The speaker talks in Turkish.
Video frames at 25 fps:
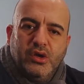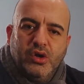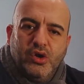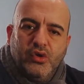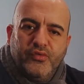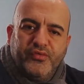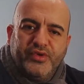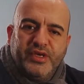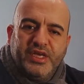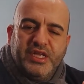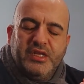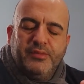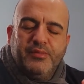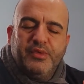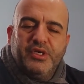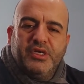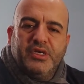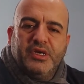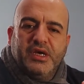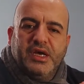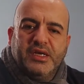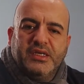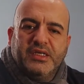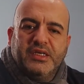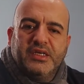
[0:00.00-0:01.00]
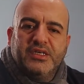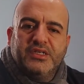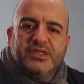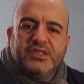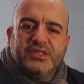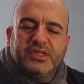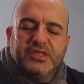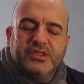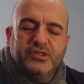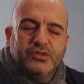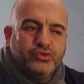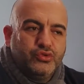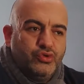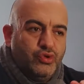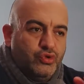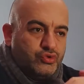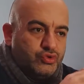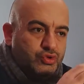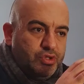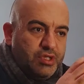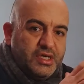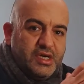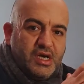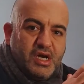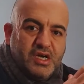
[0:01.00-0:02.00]
öfkeli bir erkek ya da kadın
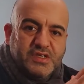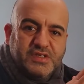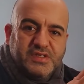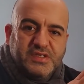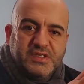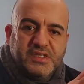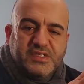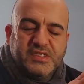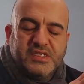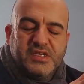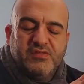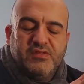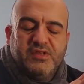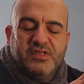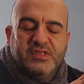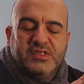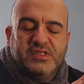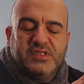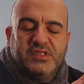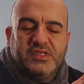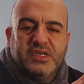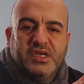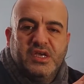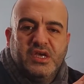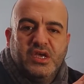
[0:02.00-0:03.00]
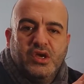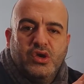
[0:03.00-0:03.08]
gördüğünde karşısında sevgilisini